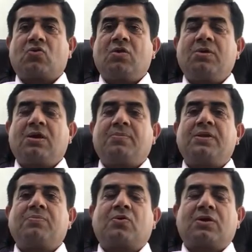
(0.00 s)
कोई भी
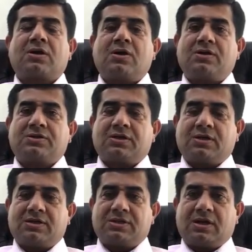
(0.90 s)
अपनी प्रोडक्ट लॉन्च
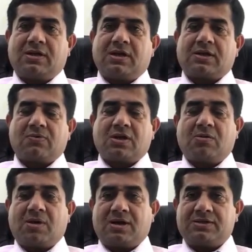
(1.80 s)
करना चाह रहे हैं क्योंकि
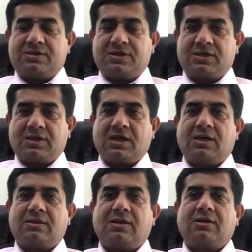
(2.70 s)
हमारे इस रीजन के
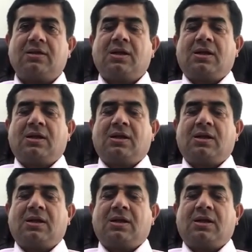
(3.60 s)
अंदर